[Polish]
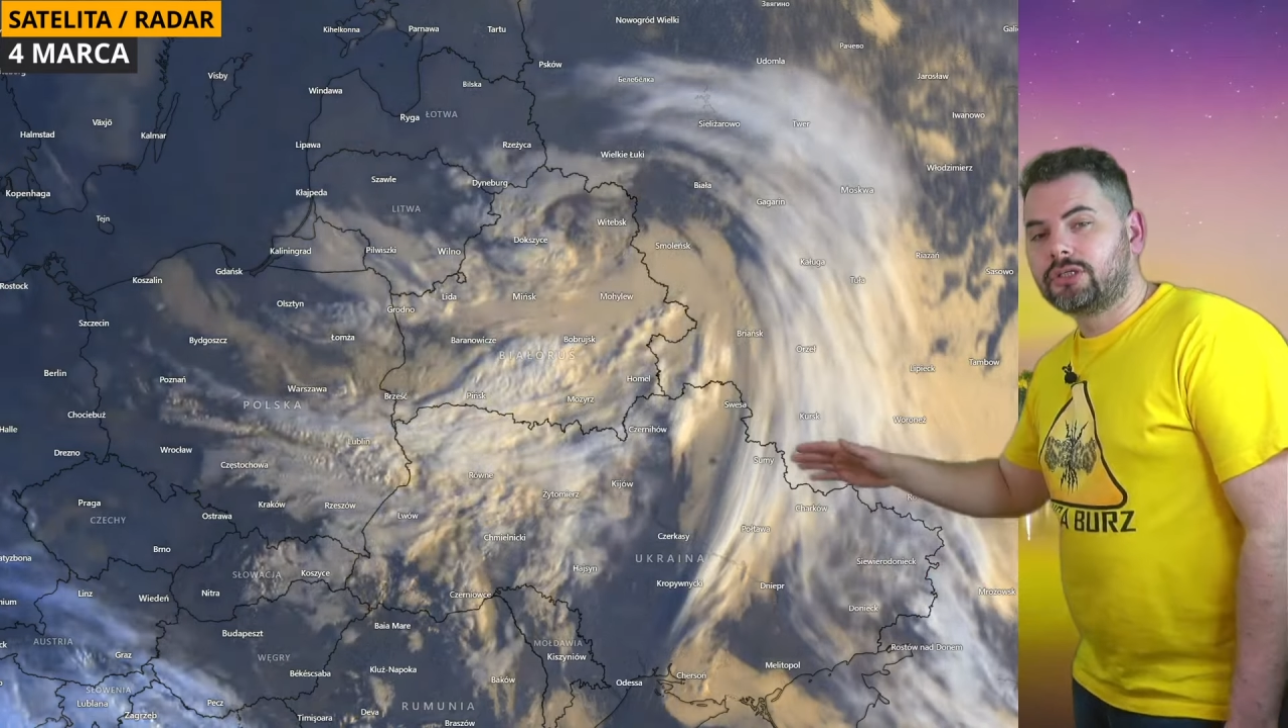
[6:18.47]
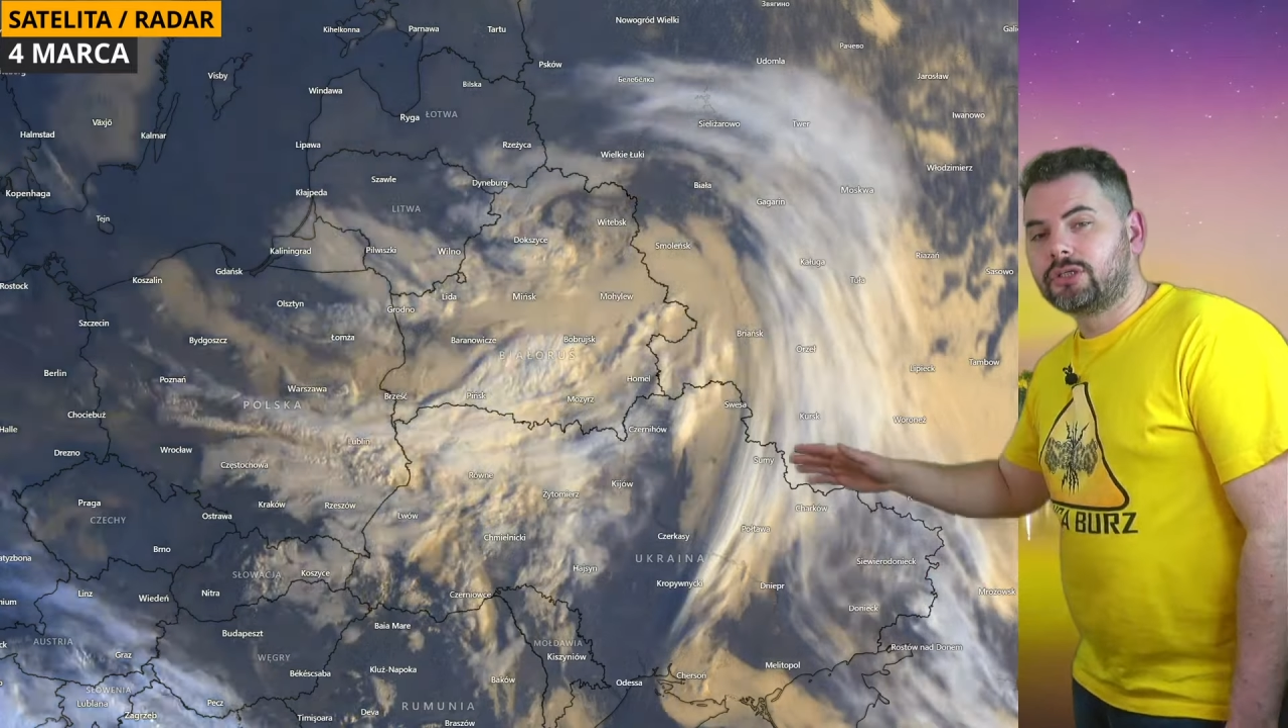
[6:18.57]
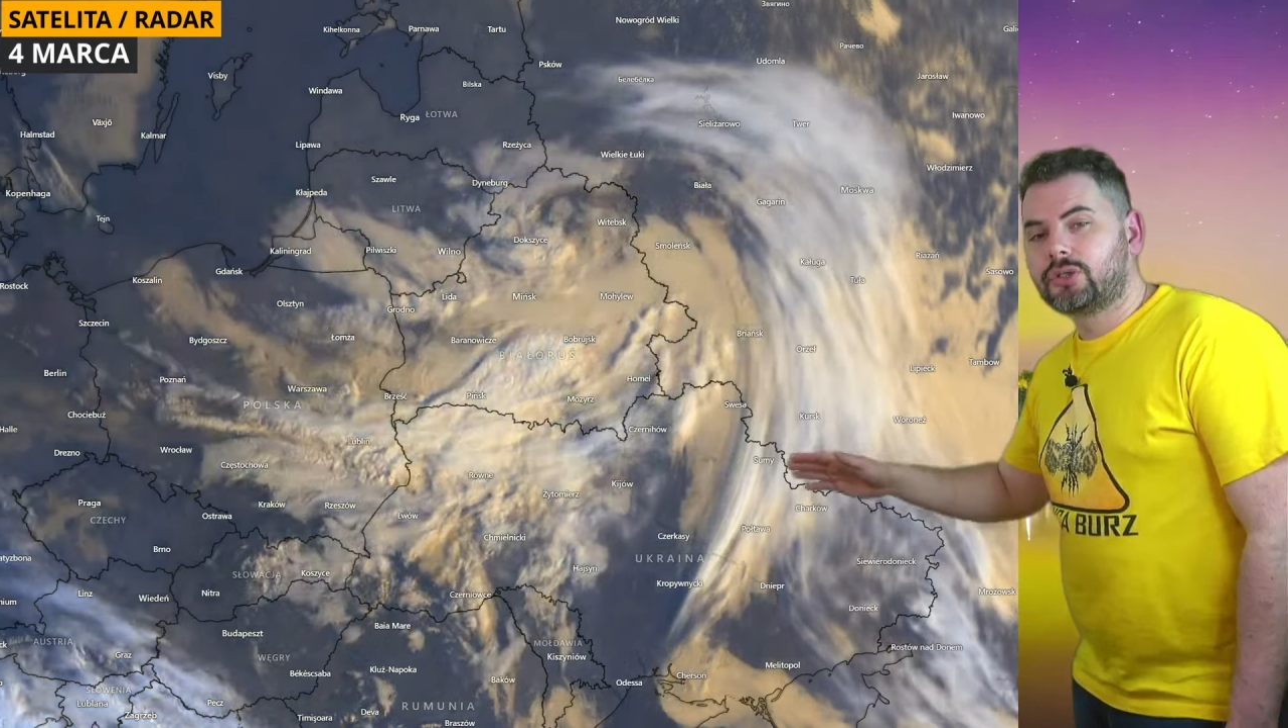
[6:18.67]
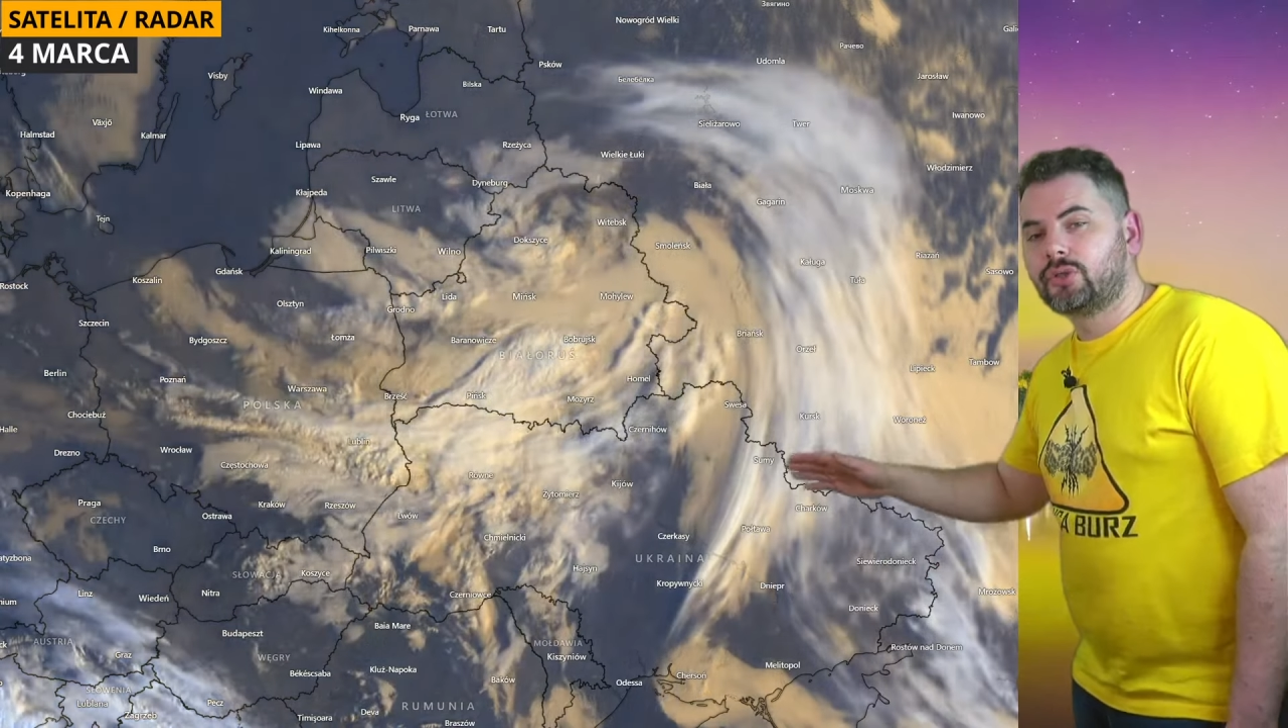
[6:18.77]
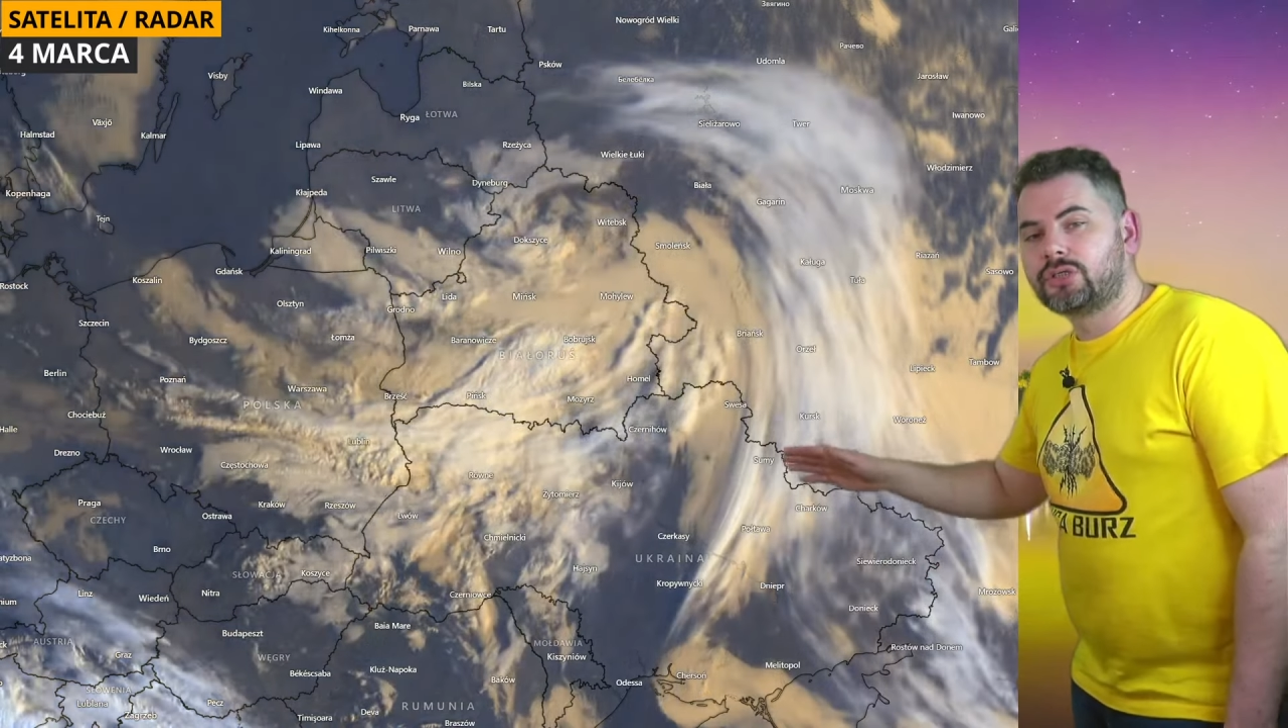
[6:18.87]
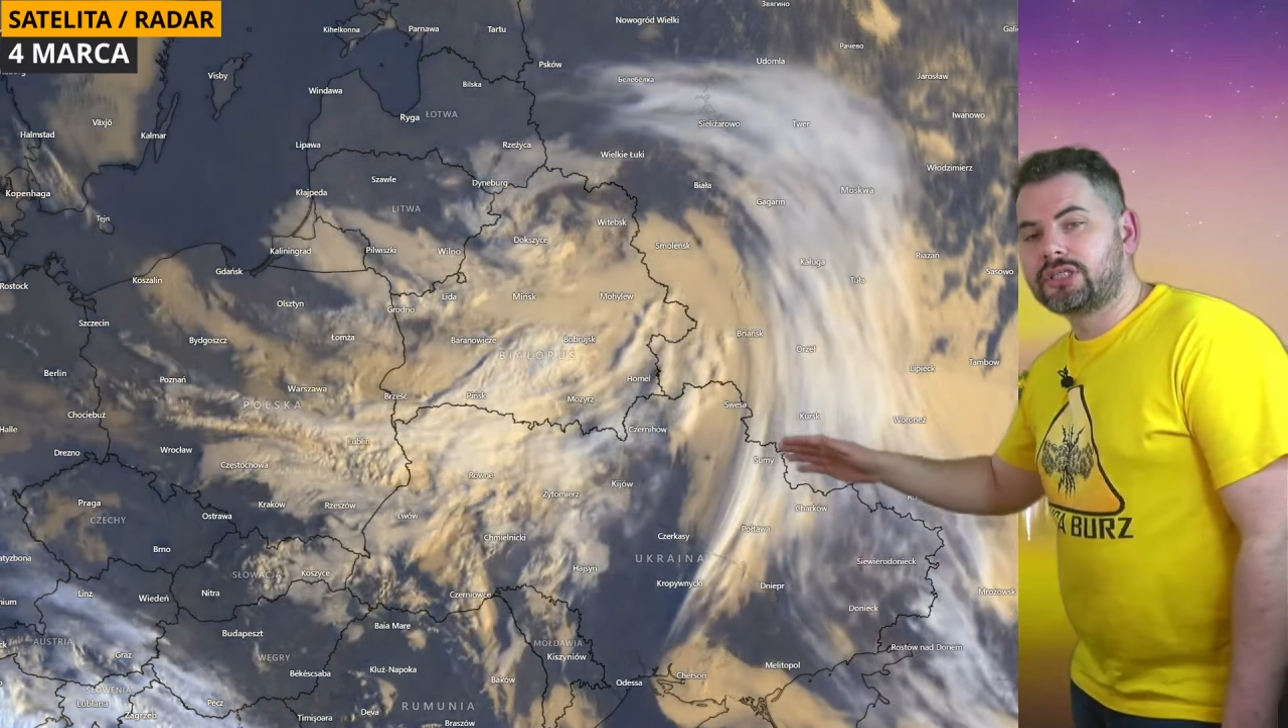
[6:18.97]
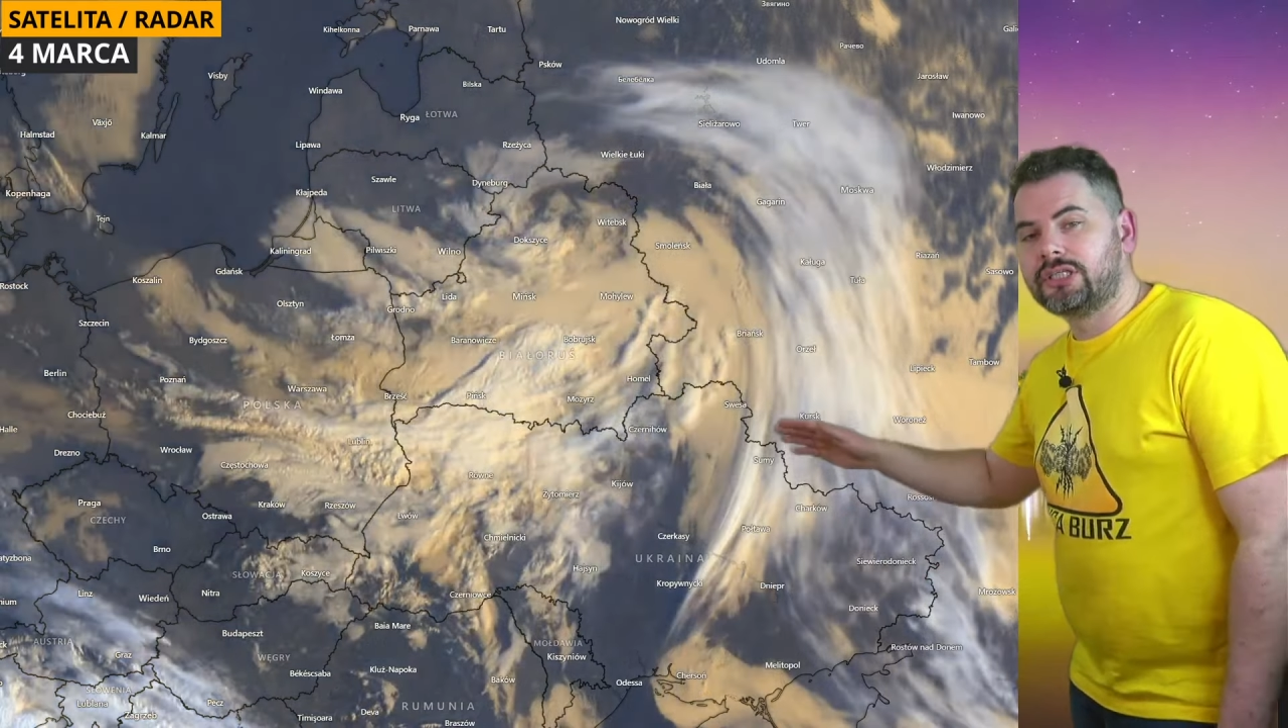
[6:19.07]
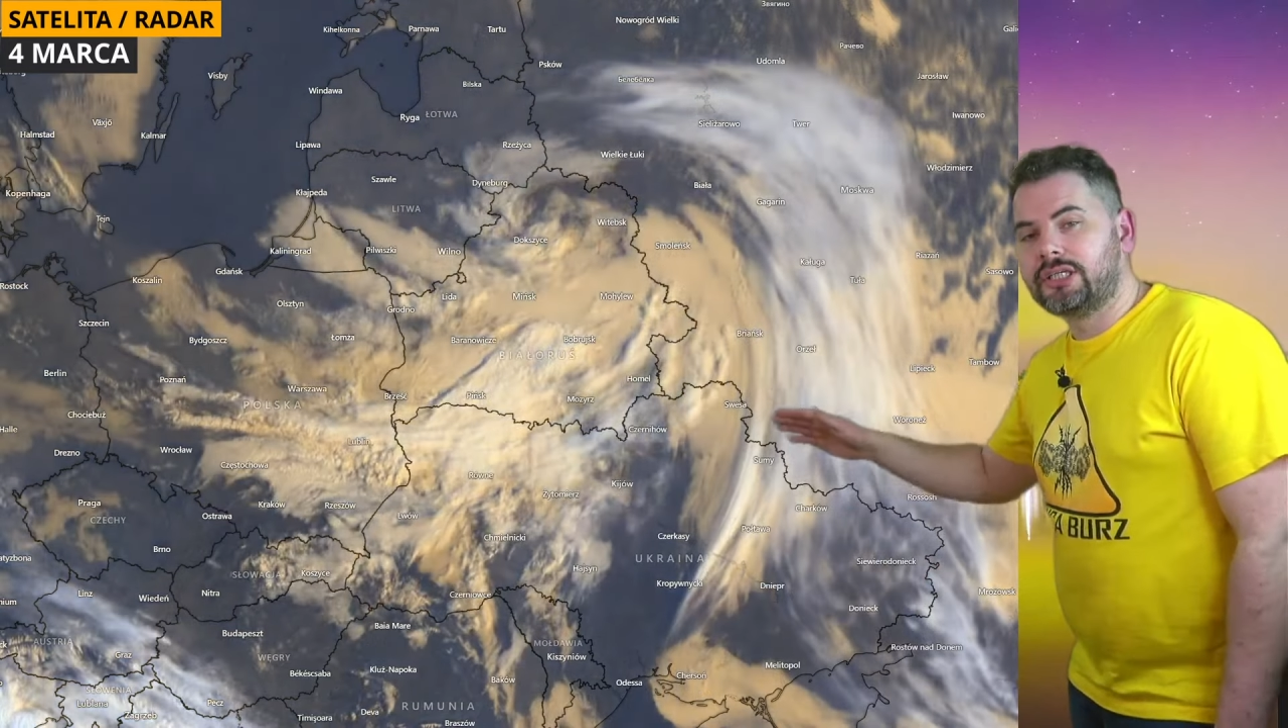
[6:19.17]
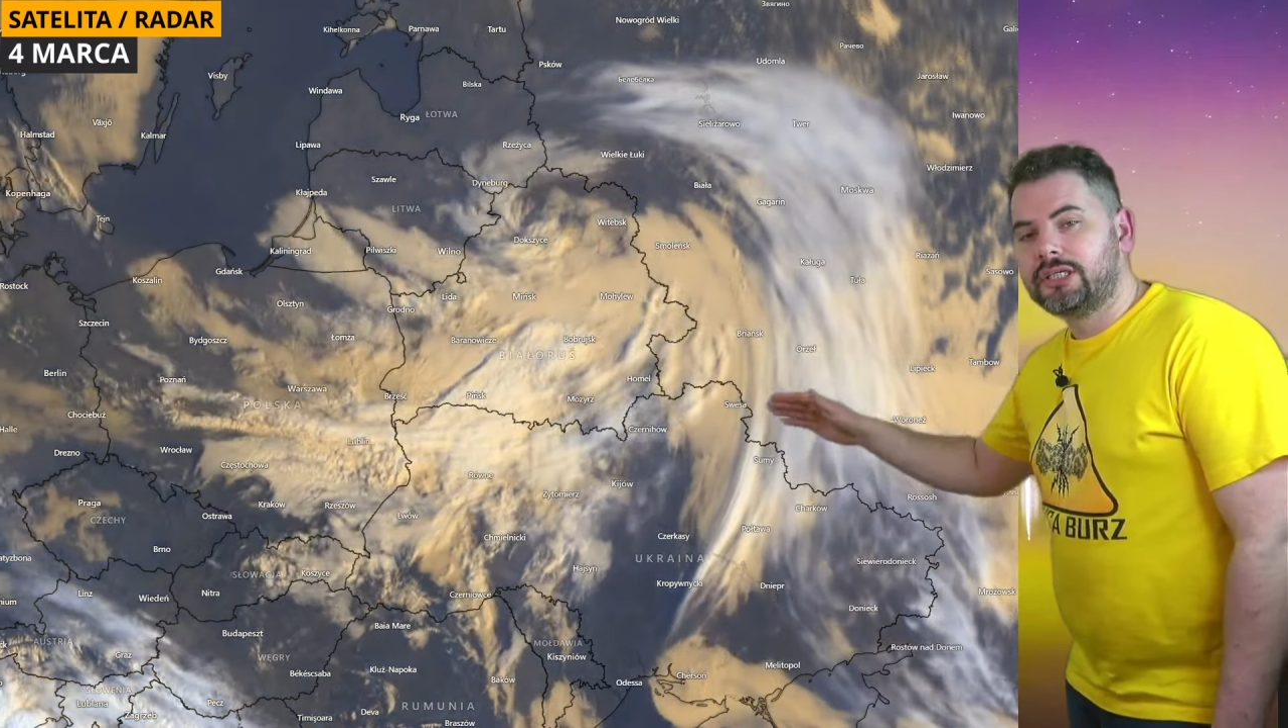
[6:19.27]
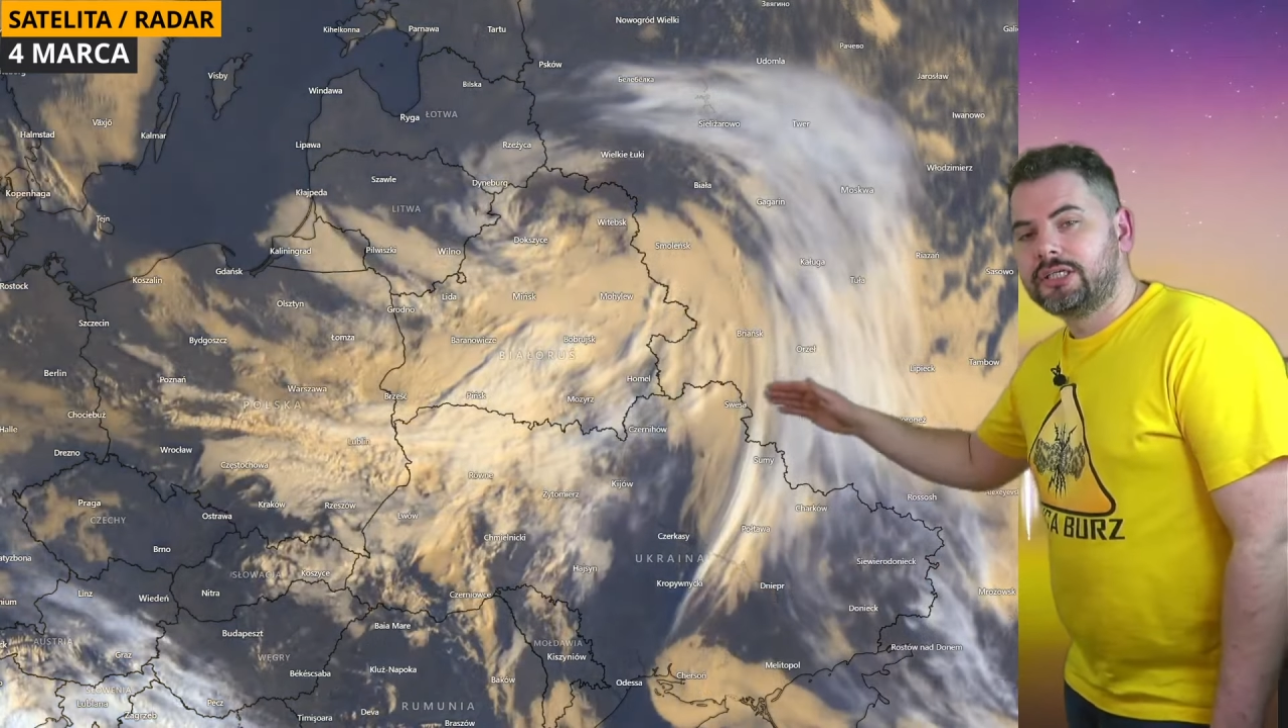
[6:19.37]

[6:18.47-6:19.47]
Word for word: górny,